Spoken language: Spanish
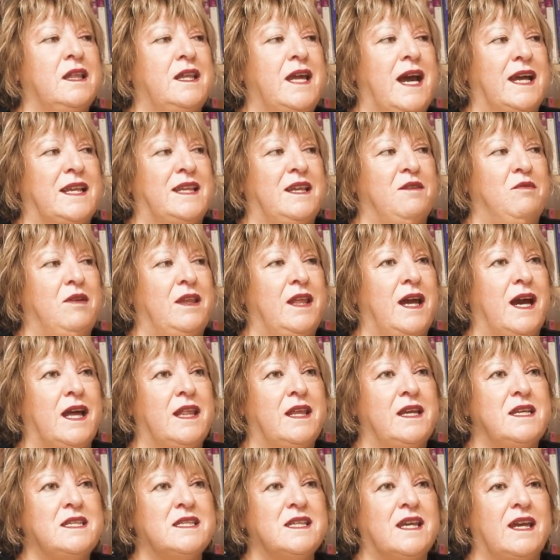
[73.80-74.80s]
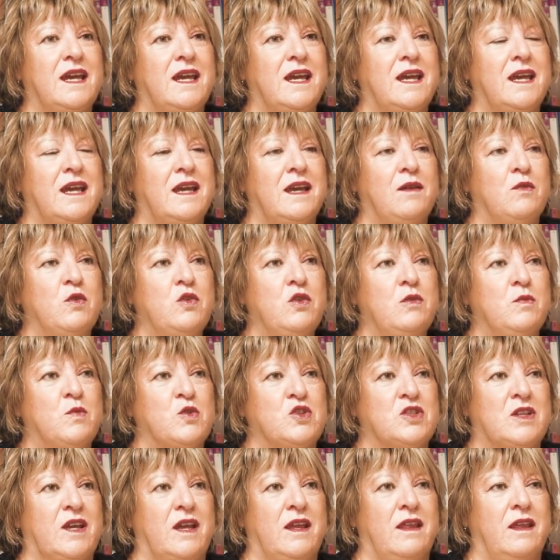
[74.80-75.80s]
actividades que bueno
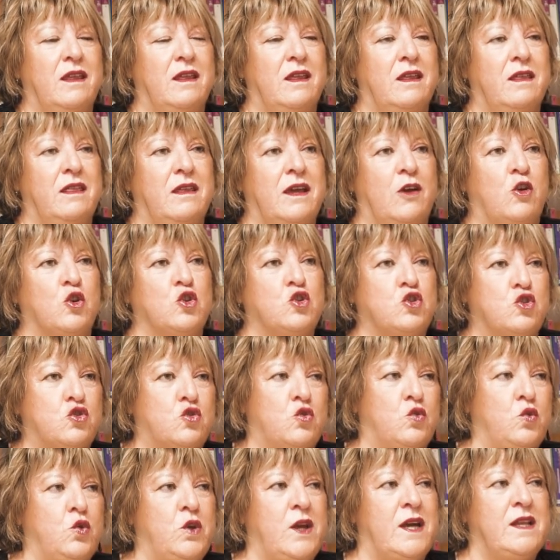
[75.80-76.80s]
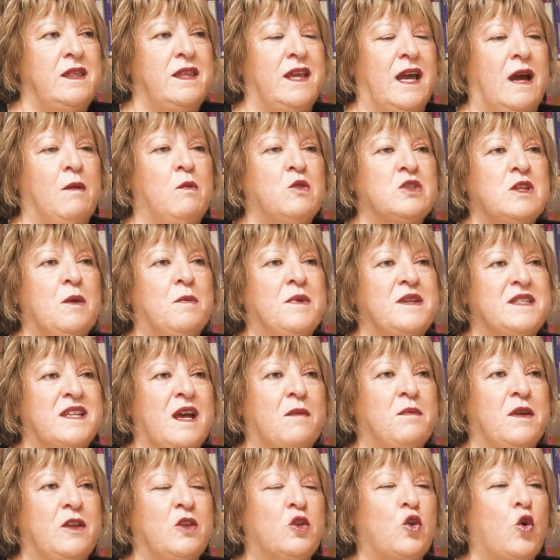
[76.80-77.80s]
pues que deconstruyan digamos el
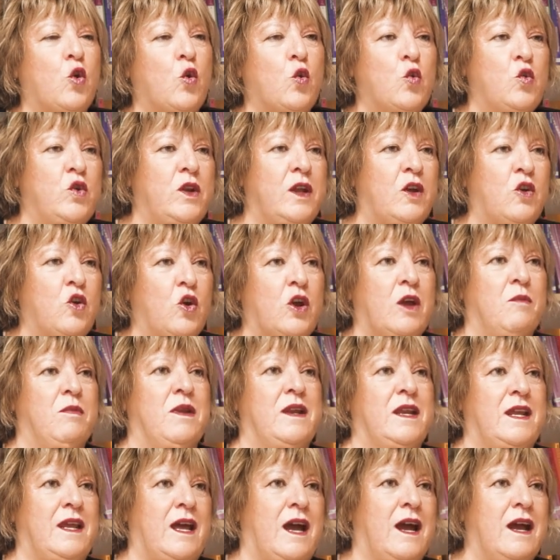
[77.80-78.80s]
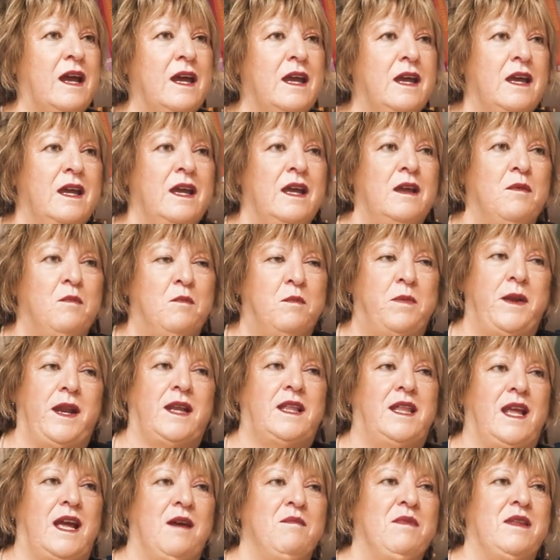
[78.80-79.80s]
pensamiento único que venía
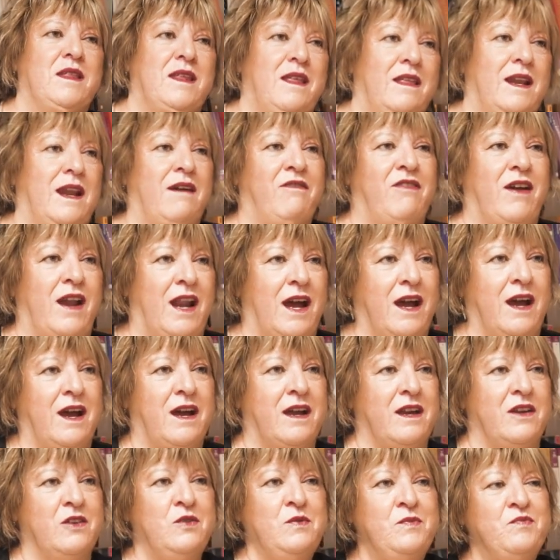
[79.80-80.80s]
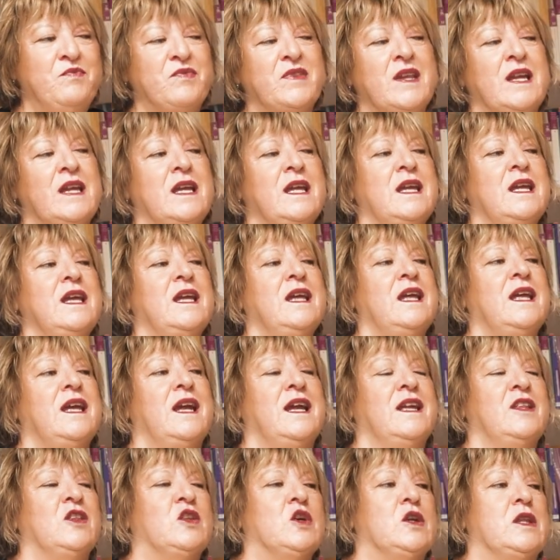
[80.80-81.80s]
prácticamente de la falange ¿no?
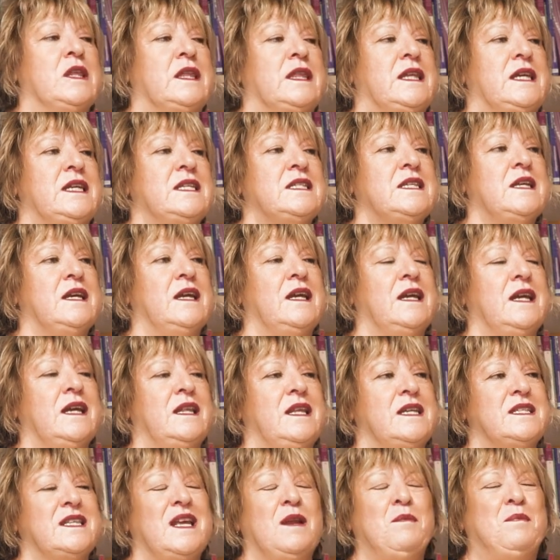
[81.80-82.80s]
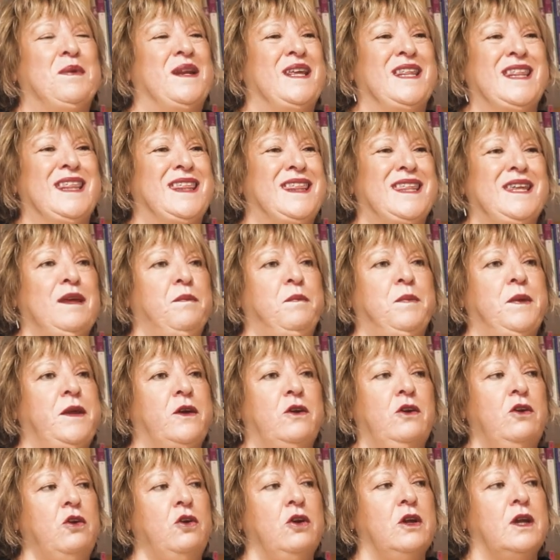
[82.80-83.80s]
entonces desde el
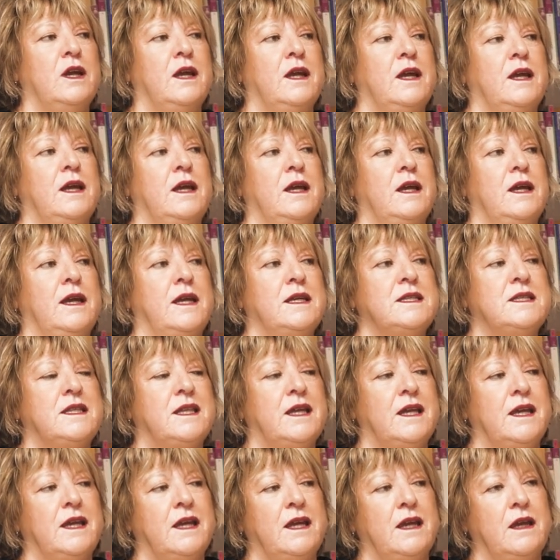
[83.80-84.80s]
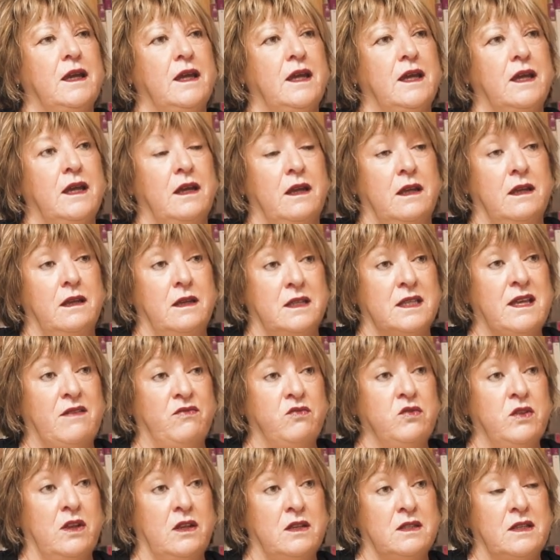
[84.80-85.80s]
principio este,
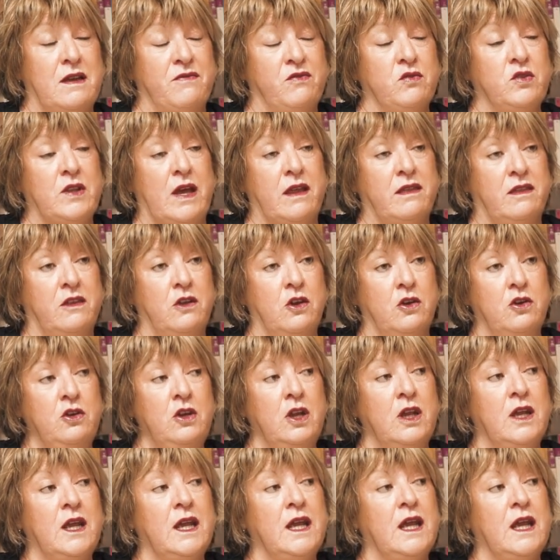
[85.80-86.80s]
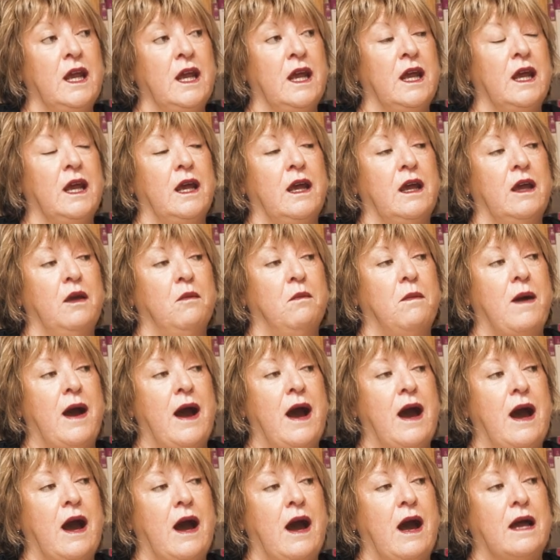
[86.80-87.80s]
esta fundación eh,
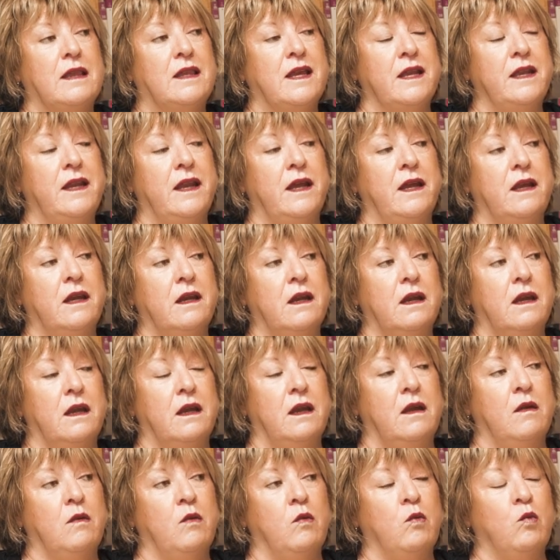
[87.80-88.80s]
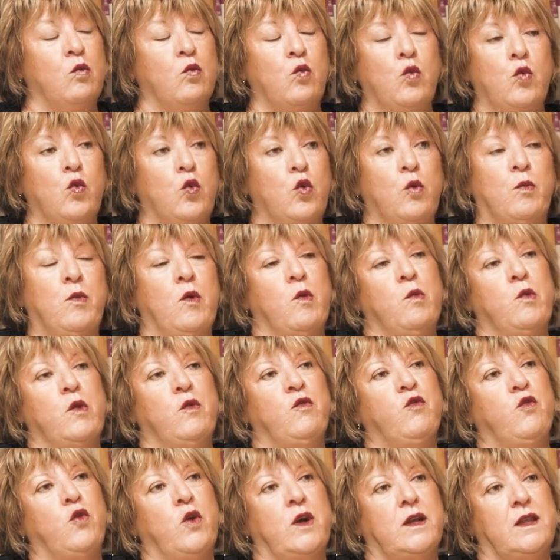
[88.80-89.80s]
va a tener eh, un grupo
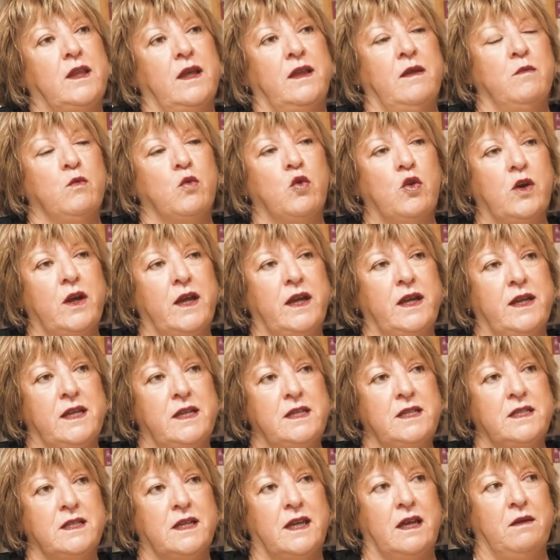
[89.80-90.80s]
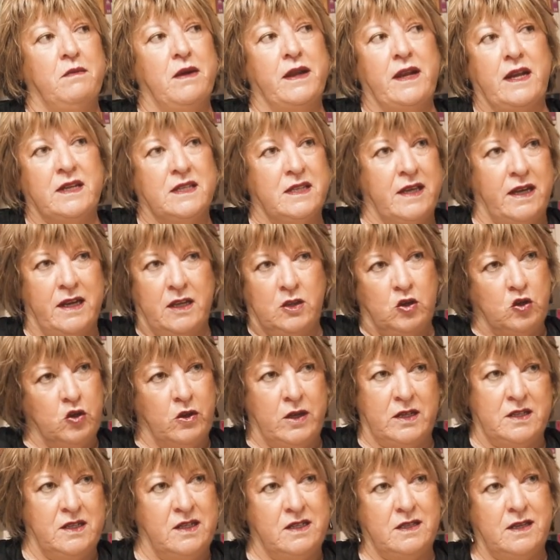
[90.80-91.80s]
muy fuerte de mujeres que van a estar en
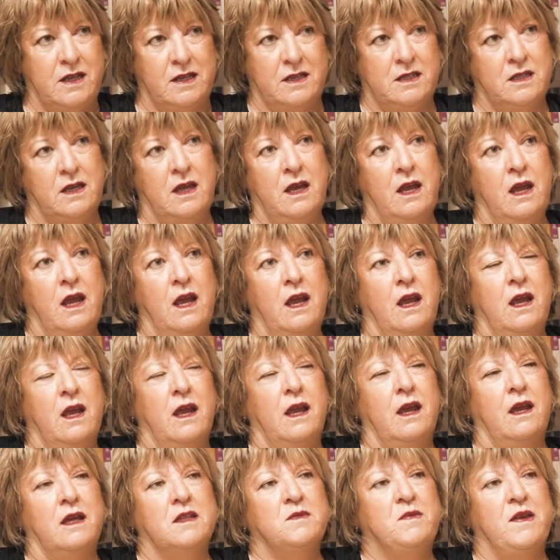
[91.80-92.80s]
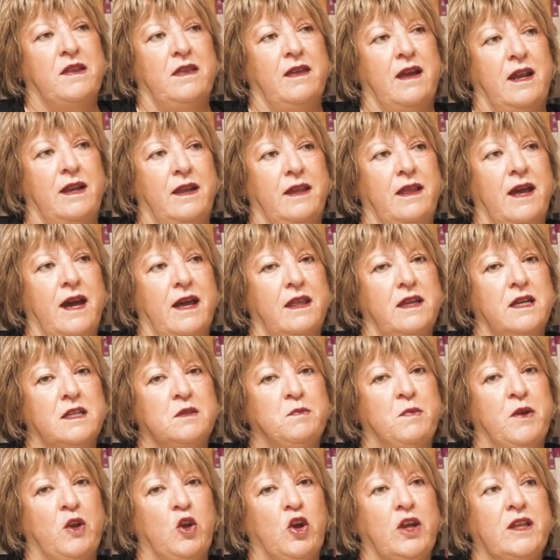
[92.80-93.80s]
todas estas eh,
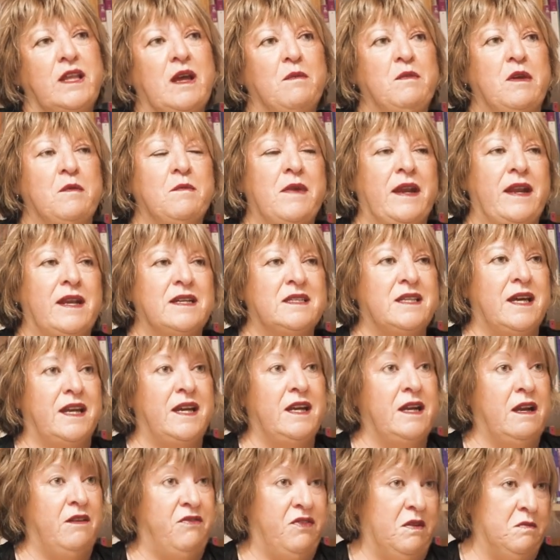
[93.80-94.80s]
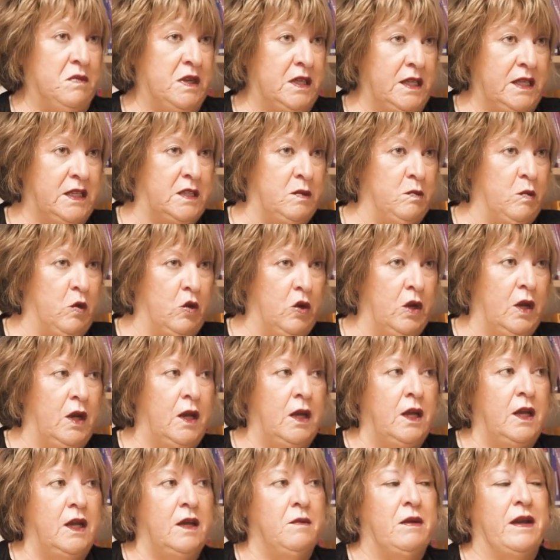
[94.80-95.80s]
especialidades, pero que también van a estar en el feminismo,
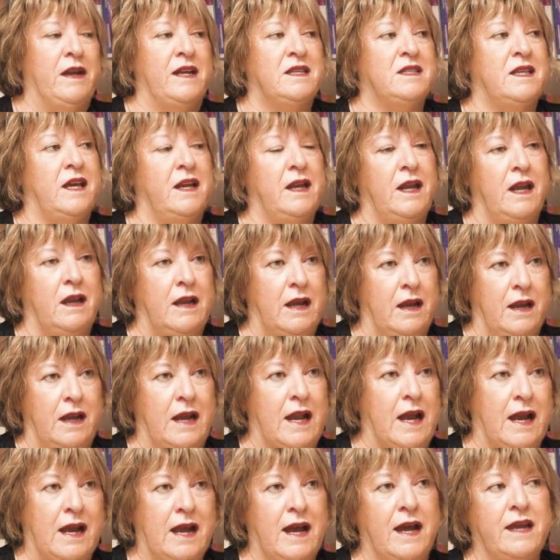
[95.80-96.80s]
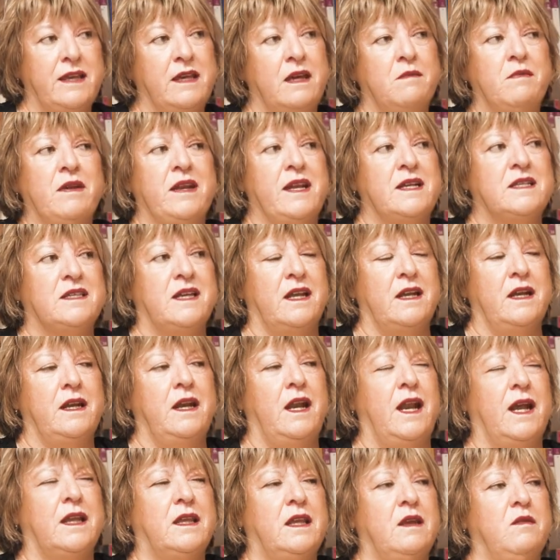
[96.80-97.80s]
van a estar en, la calle, van a estar en
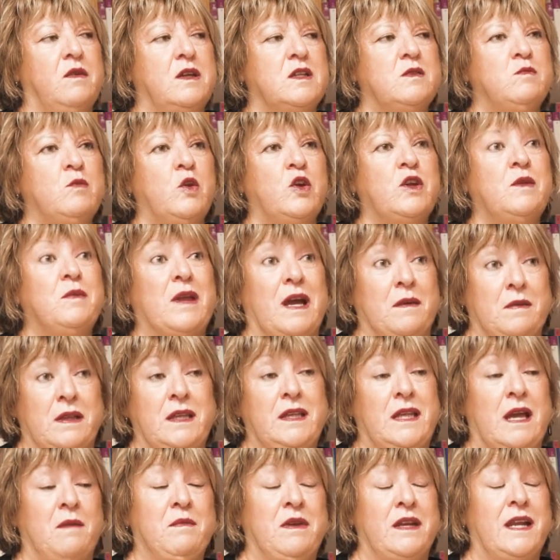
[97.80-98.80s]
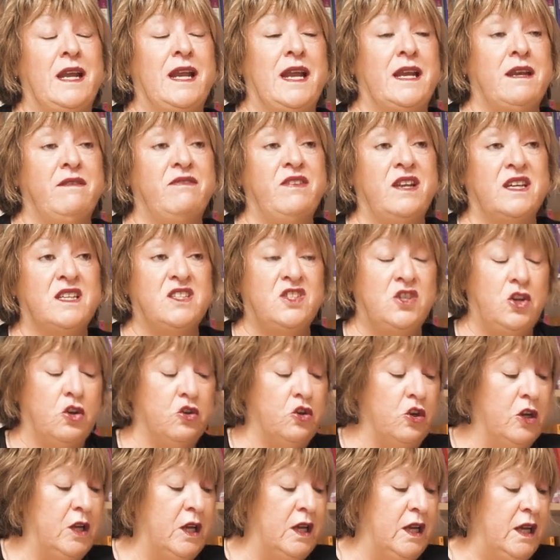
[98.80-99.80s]
el activismo y, también en la
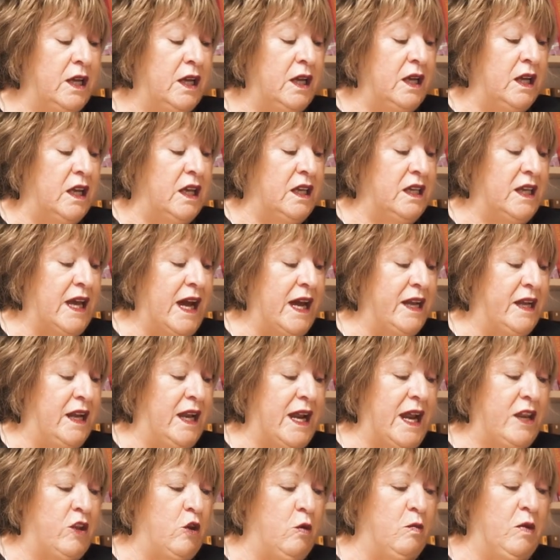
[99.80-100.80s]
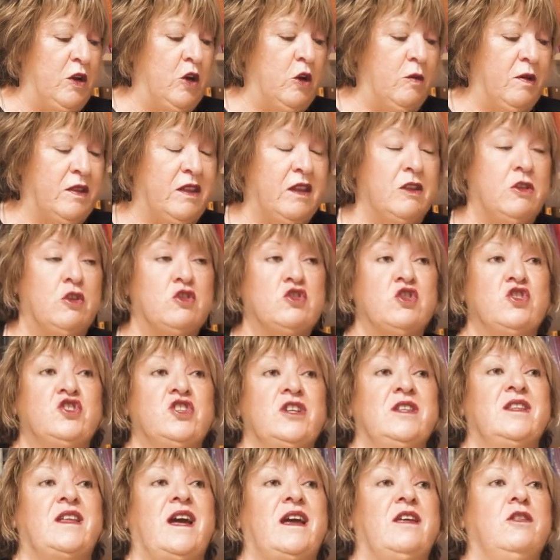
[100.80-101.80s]
reflexión. Ya en el año
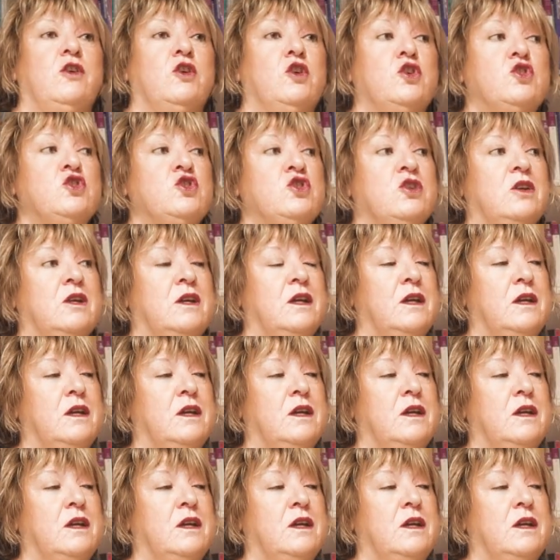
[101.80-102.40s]
1982,